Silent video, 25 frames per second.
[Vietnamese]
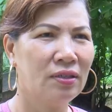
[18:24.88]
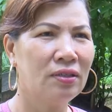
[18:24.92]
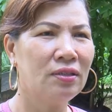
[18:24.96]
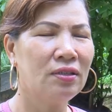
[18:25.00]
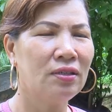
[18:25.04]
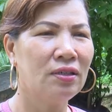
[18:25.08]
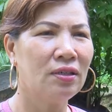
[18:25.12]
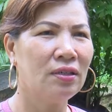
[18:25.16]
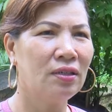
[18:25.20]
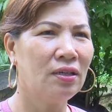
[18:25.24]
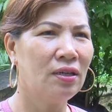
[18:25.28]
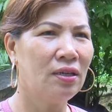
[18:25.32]

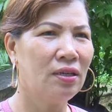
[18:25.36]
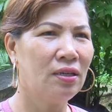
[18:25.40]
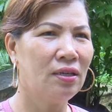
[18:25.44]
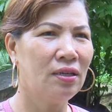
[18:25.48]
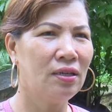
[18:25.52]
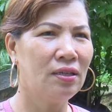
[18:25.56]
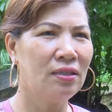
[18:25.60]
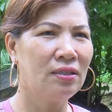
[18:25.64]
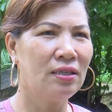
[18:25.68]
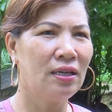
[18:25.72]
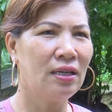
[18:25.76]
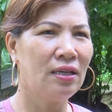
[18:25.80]
Trước đây
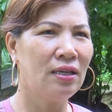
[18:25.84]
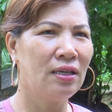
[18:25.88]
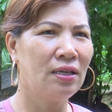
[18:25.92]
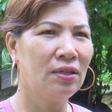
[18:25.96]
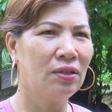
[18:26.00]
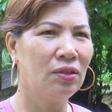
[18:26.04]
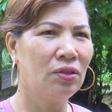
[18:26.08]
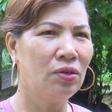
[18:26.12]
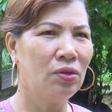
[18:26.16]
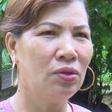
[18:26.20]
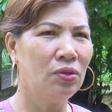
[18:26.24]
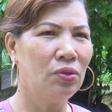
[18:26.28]
à, gia
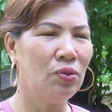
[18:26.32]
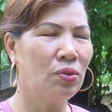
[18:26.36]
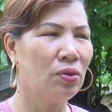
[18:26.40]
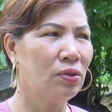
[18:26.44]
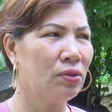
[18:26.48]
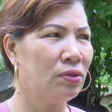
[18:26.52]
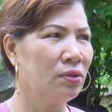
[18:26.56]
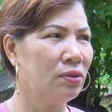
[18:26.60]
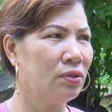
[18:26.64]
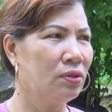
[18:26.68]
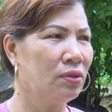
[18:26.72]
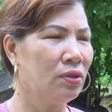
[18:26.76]
đình tôi
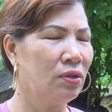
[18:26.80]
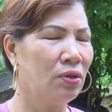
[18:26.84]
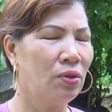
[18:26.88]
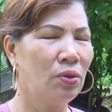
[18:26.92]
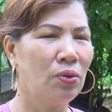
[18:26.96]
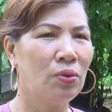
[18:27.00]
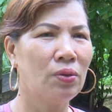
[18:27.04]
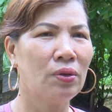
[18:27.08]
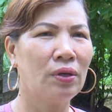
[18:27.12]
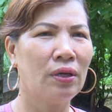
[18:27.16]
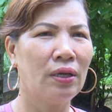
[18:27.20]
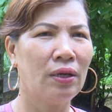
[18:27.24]
thuộc
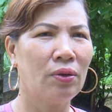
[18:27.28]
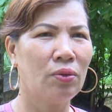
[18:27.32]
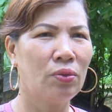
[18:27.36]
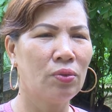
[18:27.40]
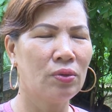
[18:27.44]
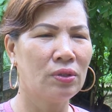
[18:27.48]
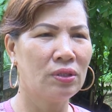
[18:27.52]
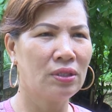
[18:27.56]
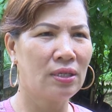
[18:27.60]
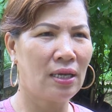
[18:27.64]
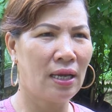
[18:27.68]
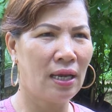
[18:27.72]
hộ nghèo
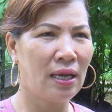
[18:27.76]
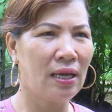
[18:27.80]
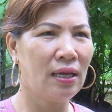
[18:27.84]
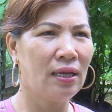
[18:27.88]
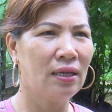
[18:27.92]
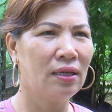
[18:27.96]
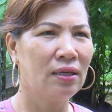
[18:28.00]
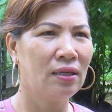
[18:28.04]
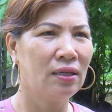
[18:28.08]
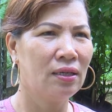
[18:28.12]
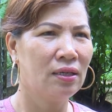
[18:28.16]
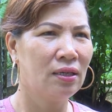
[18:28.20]
của xã,
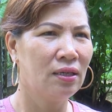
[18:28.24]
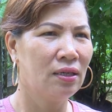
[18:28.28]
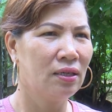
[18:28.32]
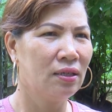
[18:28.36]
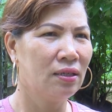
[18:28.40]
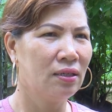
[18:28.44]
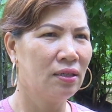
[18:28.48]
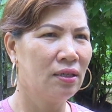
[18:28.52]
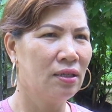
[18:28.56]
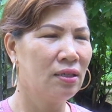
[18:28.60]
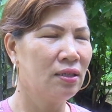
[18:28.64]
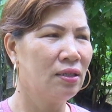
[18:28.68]

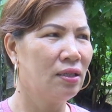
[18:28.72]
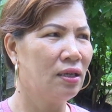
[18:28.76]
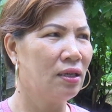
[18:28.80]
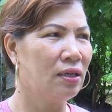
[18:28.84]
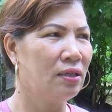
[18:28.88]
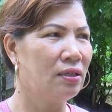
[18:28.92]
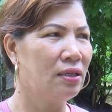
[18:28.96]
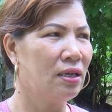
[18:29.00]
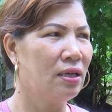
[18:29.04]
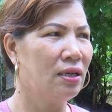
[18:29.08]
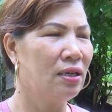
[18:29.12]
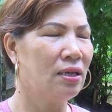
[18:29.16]
kinh
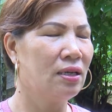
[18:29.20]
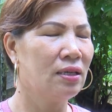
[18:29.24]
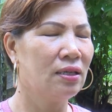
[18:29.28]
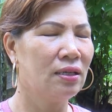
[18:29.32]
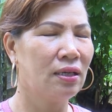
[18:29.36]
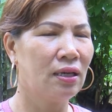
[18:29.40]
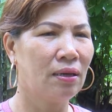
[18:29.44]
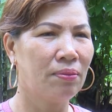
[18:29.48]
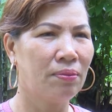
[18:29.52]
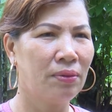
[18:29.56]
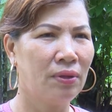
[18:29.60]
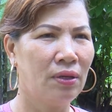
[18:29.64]
tế gia
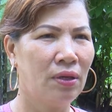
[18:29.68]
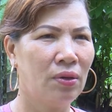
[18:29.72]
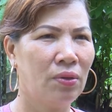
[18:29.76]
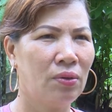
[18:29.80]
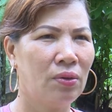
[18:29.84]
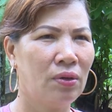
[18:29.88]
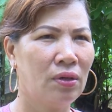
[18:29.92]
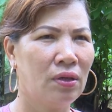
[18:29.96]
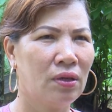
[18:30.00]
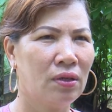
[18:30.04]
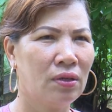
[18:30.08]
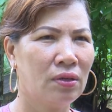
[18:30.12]
đình gặp
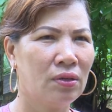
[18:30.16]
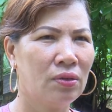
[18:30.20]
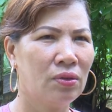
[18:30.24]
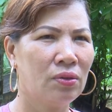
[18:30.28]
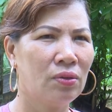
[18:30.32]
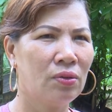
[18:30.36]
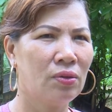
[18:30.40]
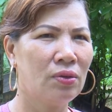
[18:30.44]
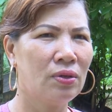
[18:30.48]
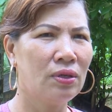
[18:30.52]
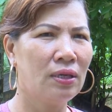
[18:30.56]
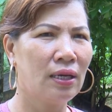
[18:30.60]
nhiều à,
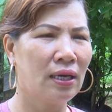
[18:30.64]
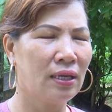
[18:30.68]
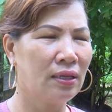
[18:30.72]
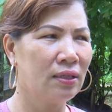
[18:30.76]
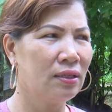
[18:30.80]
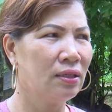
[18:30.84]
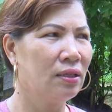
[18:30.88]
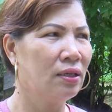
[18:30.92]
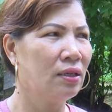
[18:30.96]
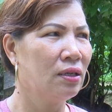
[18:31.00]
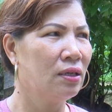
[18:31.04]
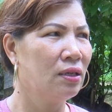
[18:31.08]
khó
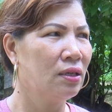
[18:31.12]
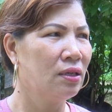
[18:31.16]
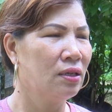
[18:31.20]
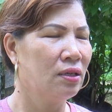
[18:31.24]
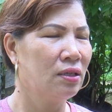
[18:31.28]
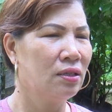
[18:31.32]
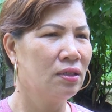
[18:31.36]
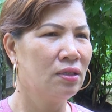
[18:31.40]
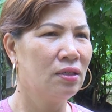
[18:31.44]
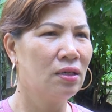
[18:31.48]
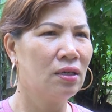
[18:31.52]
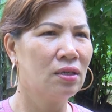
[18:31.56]
khăn.
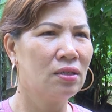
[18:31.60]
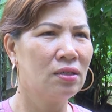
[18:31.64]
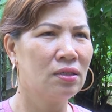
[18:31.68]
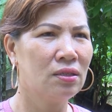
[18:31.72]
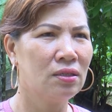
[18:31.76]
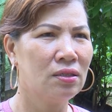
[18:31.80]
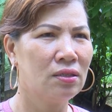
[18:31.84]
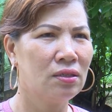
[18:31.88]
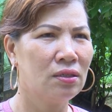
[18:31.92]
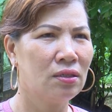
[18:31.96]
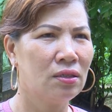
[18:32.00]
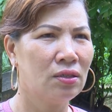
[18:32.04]
Nhờ
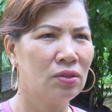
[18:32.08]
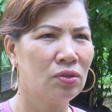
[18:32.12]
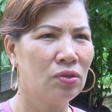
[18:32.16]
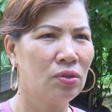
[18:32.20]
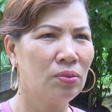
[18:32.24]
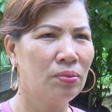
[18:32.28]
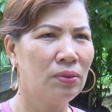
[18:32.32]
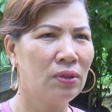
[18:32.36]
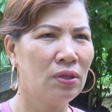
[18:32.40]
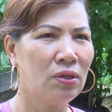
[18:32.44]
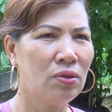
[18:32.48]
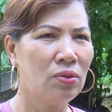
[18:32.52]
sự ờ,
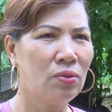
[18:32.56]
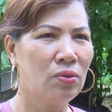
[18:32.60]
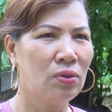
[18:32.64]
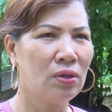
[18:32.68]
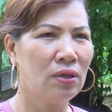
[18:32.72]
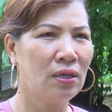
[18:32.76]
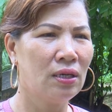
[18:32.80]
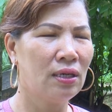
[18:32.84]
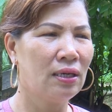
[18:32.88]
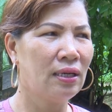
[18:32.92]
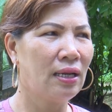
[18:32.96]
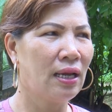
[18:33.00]
giúp đỡ
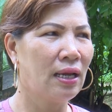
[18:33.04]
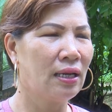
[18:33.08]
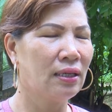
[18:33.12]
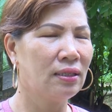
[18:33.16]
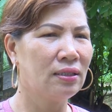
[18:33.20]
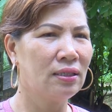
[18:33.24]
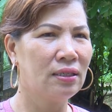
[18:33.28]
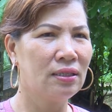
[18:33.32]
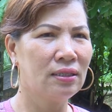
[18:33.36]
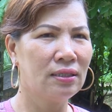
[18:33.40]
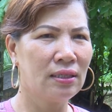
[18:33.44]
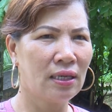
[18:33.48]
của Ngân
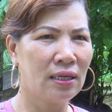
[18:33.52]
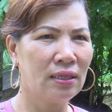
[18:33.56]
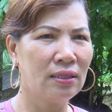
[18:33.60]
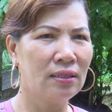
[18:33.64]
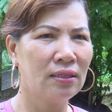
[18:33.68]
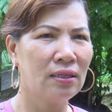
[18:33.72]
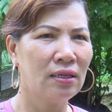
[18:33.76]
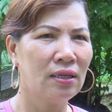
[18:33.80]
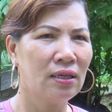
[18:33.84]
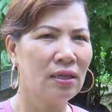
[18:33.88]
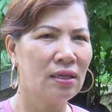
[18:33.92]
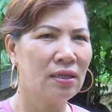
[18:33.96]
hàng Chính sách
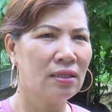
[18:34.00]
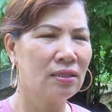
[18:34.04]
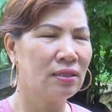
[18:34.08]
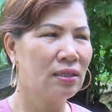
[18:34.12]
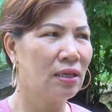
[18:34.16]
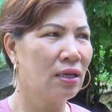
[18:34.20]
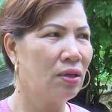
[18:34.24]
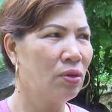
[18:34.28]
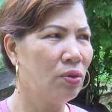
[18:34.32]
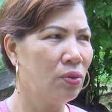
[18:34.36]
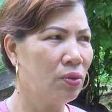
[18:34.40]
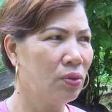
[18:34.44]

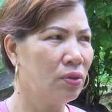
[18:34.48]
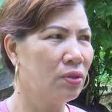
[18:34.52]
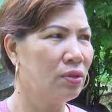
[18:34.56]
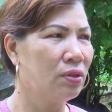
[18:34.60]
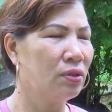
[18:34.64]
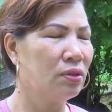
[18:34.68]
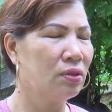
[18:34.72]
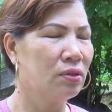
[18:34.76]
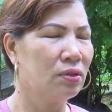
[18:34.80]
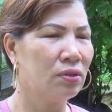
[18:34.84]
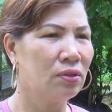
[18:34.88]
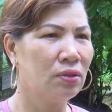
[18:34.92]
Xã hội,
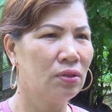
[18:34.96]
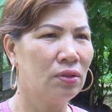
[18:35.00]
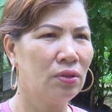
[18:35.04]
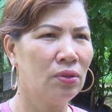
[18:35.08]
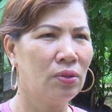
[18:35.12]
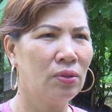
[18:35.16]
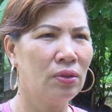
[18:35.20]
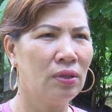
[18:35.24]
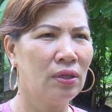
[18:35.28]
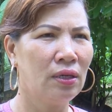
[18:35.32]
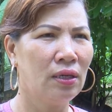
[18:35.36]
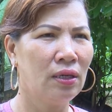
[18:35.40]

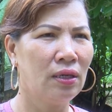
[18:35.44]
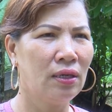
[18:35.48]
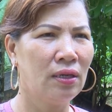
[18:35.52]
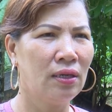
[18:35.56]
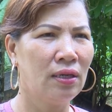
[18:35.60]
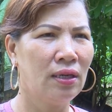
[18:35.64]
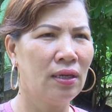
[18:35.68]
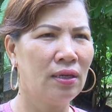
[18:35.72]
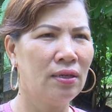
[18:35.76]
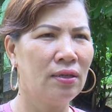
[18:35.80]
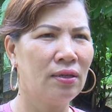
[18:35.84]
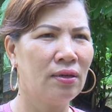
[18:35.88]
tôi
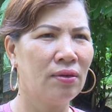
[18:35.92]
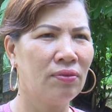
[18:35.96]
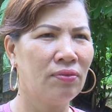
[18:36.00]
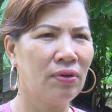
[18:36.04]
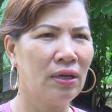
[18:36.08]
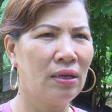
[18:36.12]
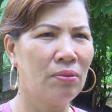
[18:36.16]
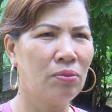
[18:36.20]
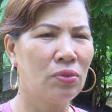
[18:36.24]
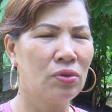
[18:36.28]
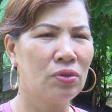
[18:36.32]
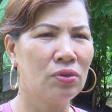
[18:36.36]
ờ, đã được
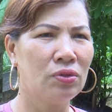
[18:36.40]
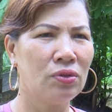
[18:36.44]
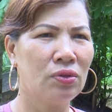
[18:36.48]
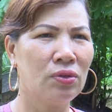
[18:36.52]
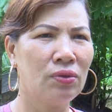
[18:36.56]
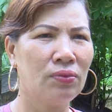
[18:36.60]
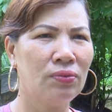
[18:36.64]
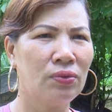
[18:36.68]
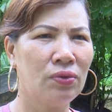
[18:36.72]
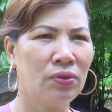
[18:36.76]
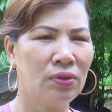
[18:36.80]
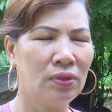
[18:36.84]
vay một
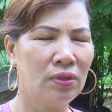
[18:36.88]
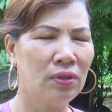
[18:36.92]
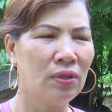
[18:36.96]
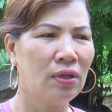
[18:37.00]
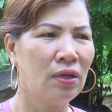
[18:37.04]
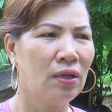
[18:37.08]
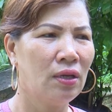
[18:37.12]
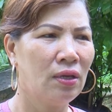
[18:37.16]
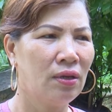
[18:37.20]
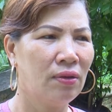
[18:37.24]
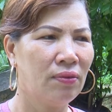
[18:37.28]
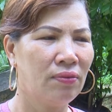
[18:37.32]
số vốn
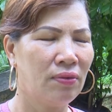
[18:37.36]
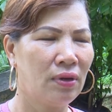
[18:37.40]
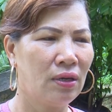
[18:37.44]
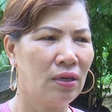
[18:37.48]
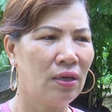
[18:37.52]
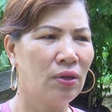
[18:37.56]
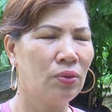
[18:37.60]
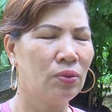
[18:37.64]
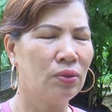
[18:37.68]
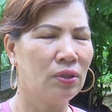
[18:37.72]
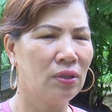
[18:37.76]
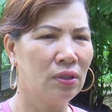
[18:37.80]
và
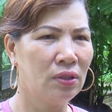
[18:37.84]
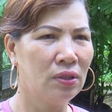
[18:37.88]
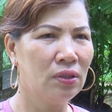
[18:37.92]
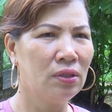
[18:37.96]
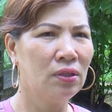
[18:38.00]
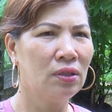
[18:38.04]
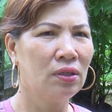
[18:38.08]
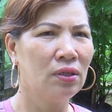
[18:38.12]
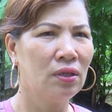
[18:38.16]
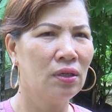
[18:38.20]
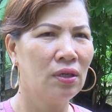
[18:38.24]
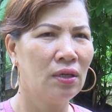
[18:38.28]
đầu
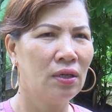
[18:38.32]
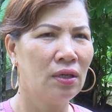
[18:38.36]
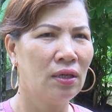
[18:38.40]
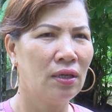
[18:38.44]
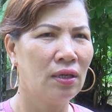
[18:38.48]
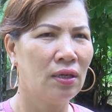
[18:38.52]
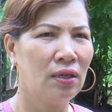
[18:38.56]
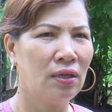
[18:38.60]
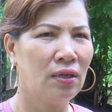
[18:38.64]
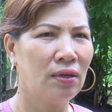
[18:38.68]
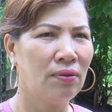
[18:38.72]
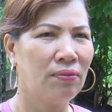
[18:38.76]
tư
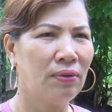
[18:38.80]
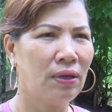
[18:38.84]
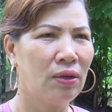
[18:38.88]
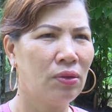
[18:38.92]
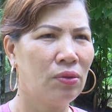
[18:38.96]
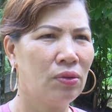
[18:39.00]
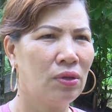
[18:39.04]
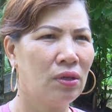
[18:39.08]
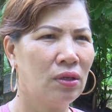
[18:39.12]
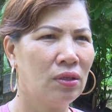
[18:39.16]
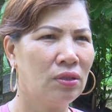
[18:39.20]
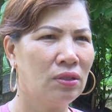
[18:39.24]
à,
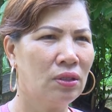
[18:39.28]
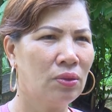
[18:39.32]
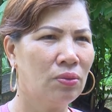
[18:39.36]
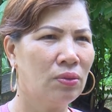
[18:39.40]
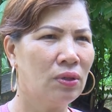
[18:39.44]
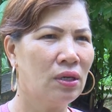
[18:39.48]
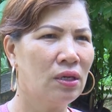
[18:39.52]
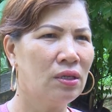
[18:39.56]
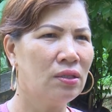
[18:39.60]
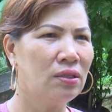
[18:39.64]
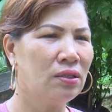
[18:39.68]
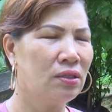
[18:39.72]
vào ờ,
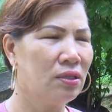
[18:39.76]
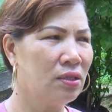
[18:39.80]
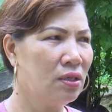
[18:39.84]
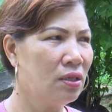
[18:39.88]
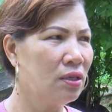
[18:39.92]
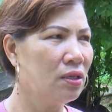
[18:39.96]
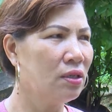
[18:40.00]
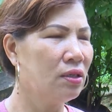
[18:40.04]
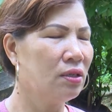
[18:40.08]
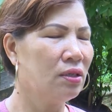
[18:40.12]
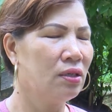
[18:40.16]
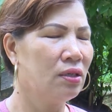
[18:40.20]
trồng cây dứa.